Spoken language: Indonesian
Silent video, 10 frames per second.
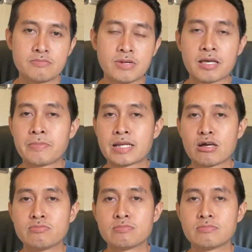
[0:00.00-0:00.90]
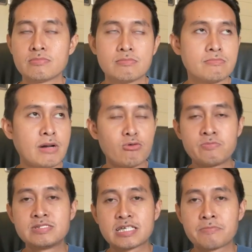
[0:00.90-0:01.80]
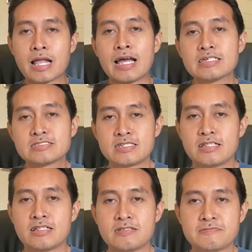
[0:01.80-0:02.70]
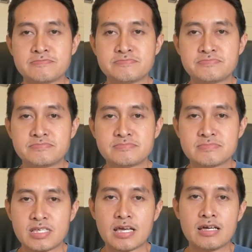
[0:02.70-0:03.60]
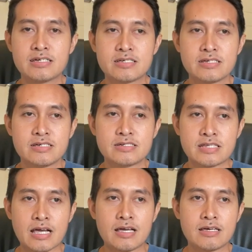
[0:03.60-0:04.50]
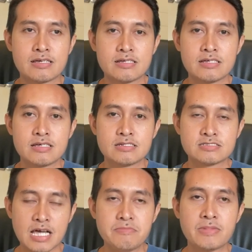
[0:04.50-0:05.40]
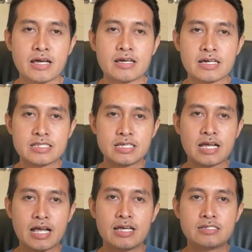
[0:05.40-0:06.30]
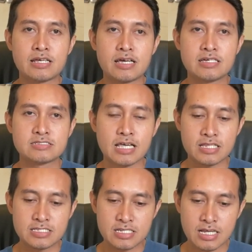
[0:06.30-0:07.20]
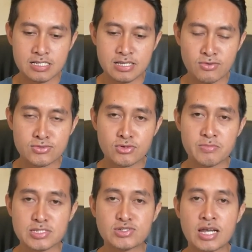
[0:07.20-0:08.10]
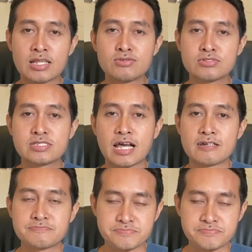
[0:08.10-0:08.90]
Bagaimana mau bisa berhasil? Ya, Nah, sama ketika Anda saat ini sedang dirundung persoalan hutang.